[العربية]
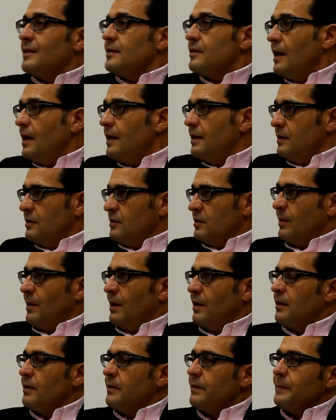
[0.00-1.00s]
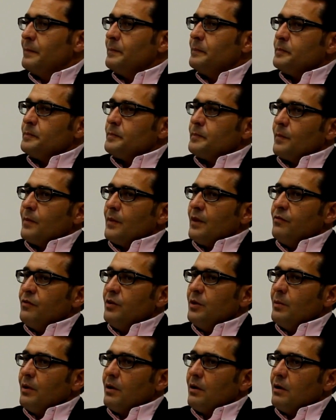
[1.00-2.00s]
ثانيه طبعا
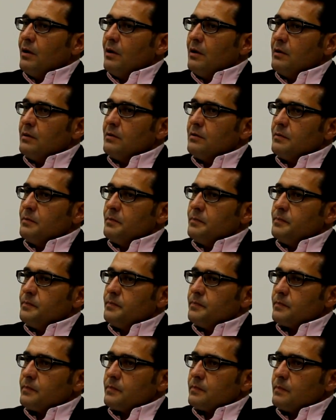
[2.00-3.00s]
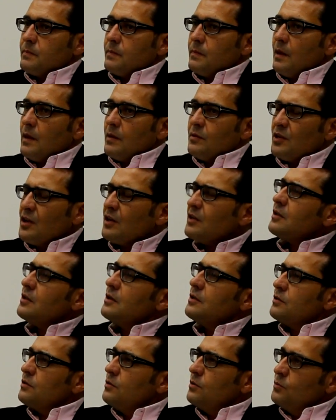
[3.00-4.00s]
في مرات
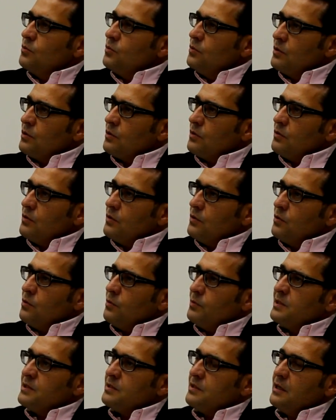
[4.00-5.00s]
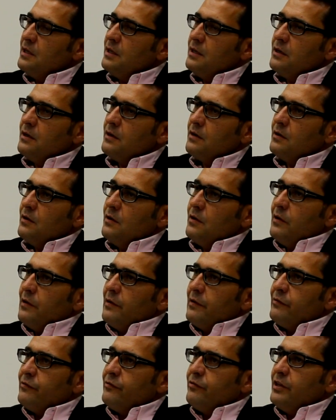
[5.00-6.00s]
تختلط الامور وبصير
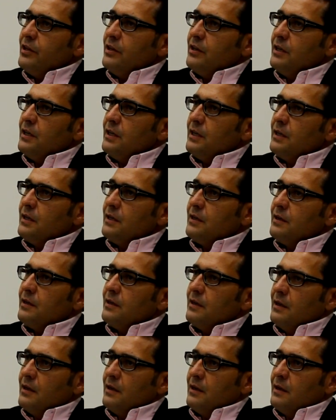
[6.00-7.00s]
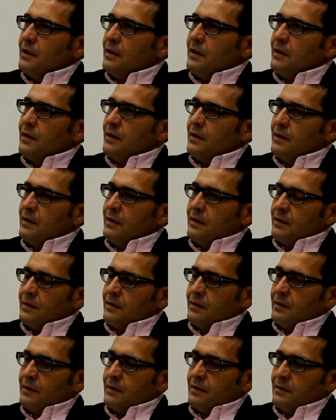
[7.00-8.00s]
في آه،
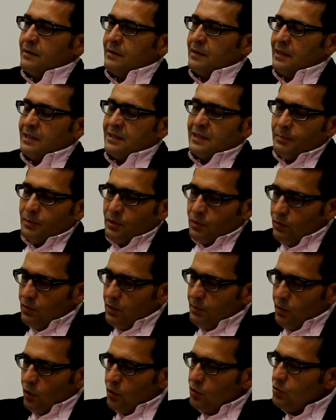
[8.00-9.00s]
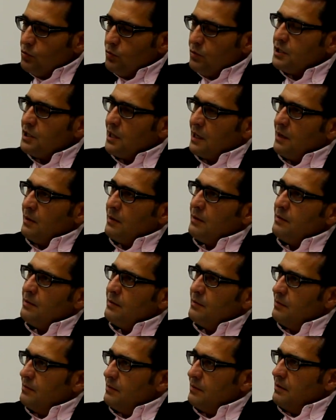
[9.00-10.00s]
آه، يعني زي بتقولي بحطوا كل شيء
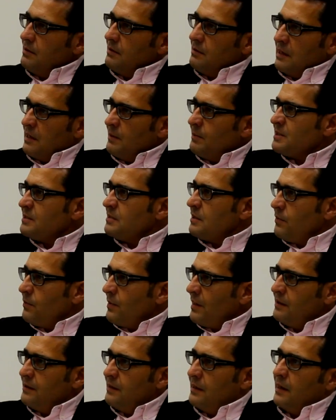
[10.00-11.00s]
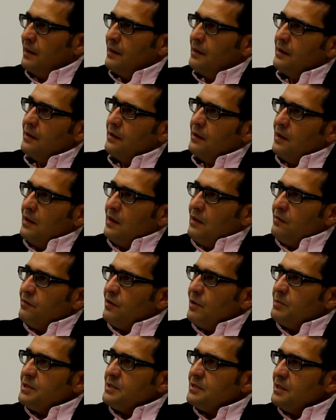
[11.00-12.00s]
على على مسطره واحده يعني
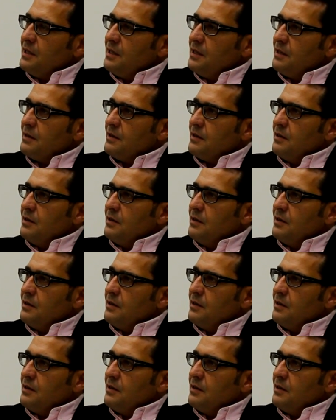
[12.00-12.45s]
فبصير